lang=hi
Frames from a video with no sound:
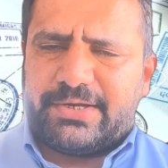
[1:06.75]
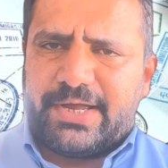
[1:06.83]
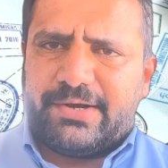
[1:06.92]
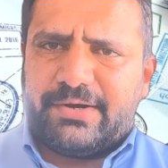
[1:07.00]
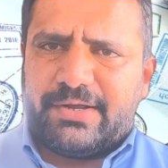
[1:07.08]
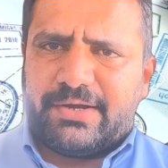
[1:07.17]

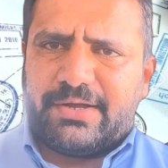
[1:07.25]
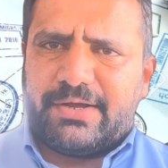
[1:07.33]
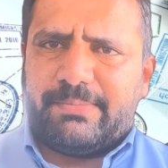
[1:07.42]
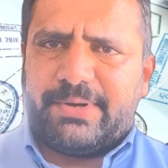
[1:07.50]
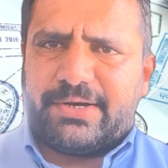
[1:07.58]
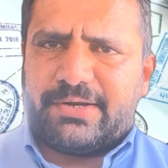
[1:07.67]
कनाडा का
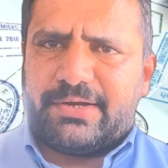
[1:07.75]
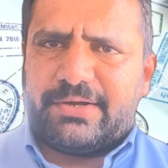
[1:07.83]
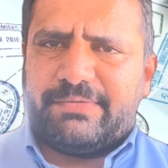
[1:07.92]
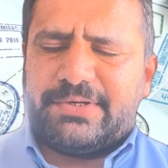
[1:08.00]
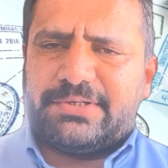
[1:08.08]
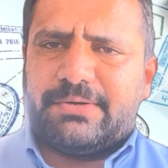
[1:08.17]
अमेरिका
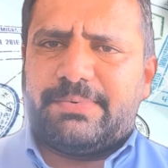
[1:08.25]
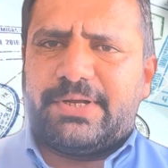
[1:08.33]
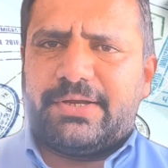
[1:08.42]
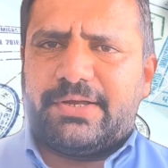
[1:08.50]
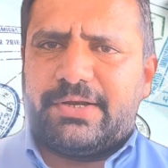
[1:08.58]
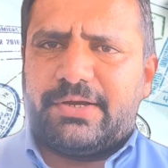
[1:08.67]
का वीज़ा
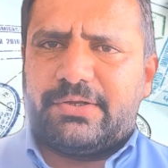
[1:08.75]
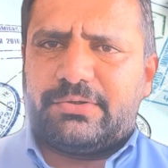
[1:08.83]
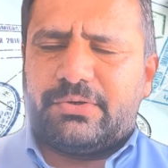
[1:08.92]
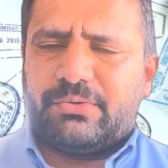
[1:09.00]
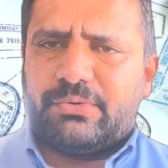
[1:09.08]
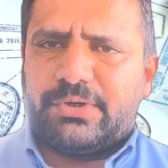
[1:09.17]
अप्लाई करेंगे
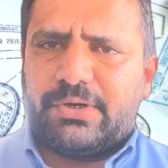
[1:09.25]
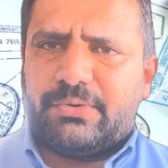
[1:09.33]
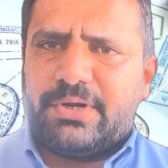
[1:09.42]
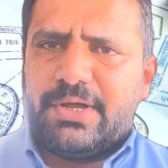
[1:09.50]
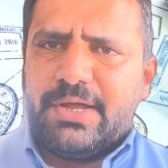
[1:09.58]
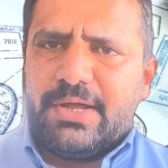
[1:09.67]
तो नो डाउट